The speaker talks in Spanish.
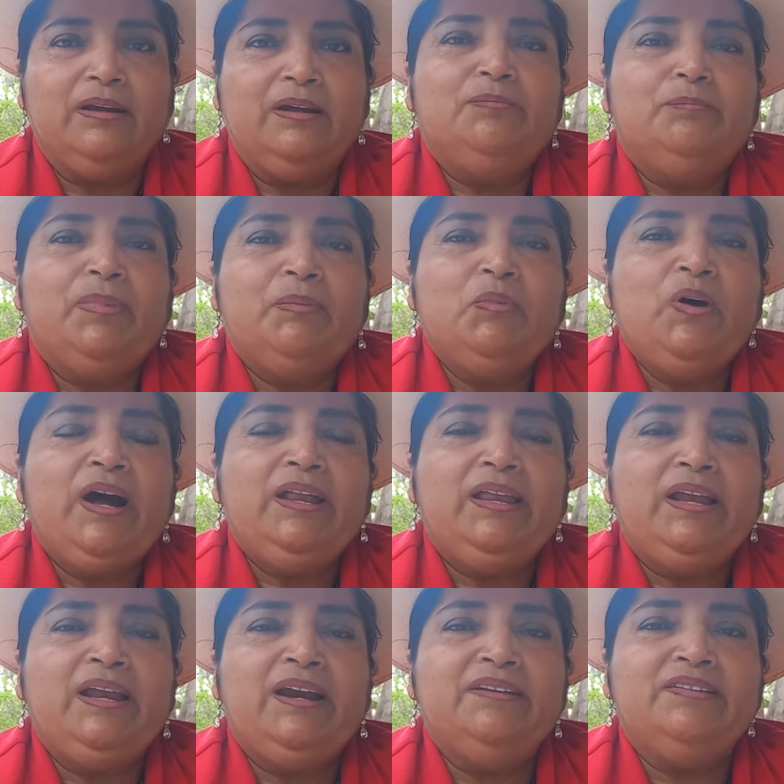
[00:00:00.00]
Vamos a
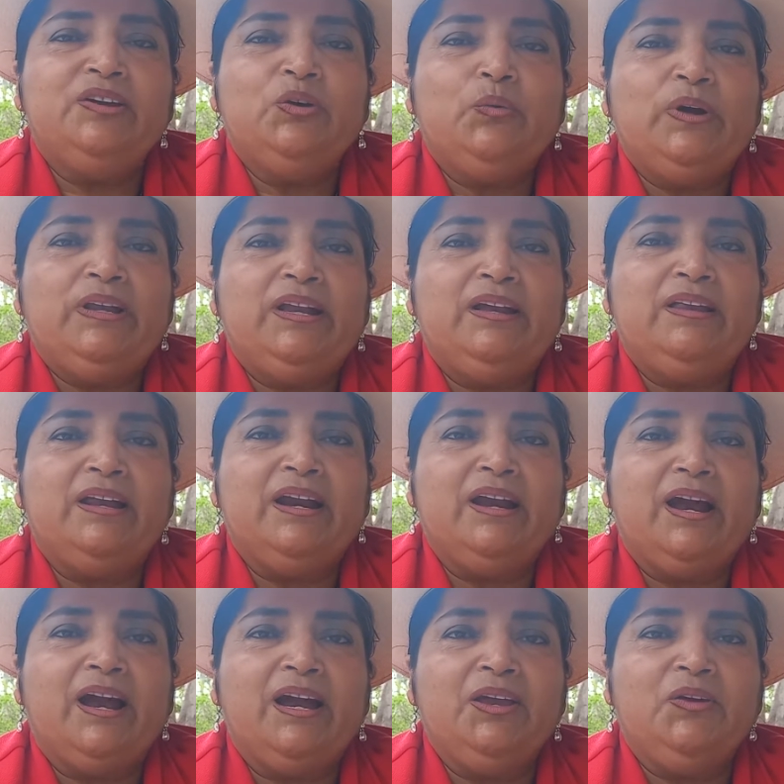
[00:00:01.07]
tener 53
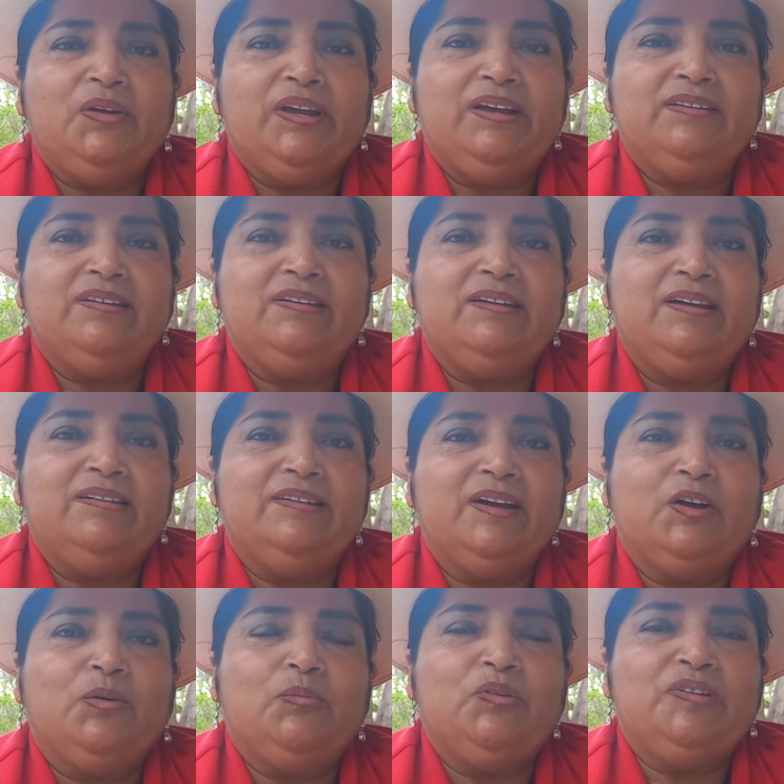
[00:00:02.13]
años de
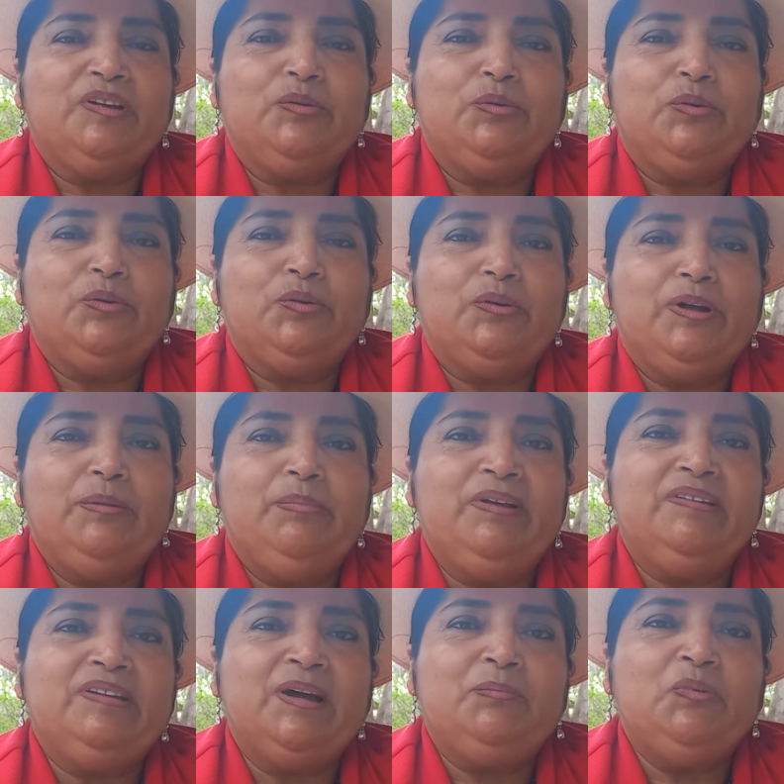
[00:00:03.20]
existencia como seguro y
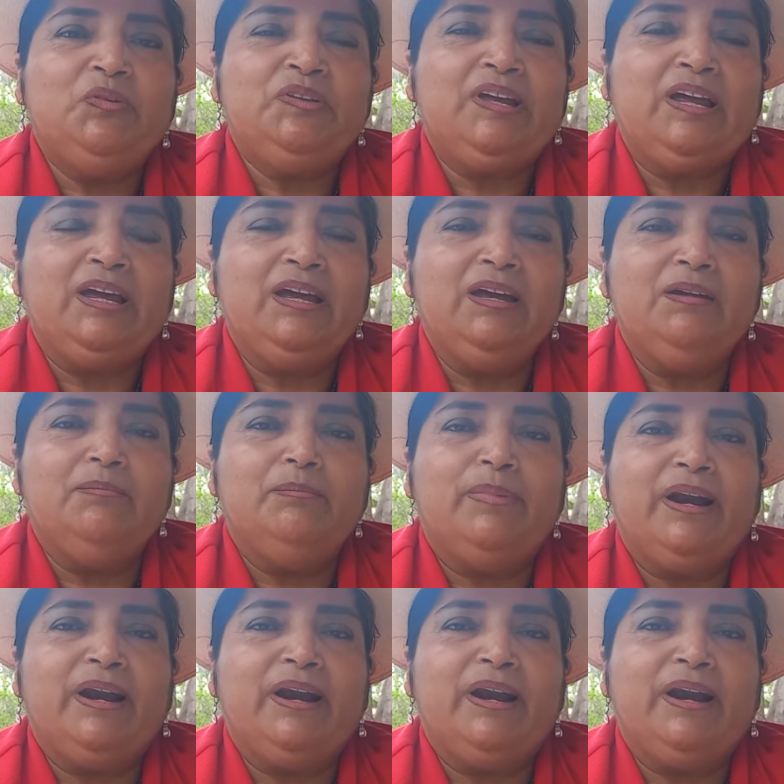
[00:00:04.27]
pensamos que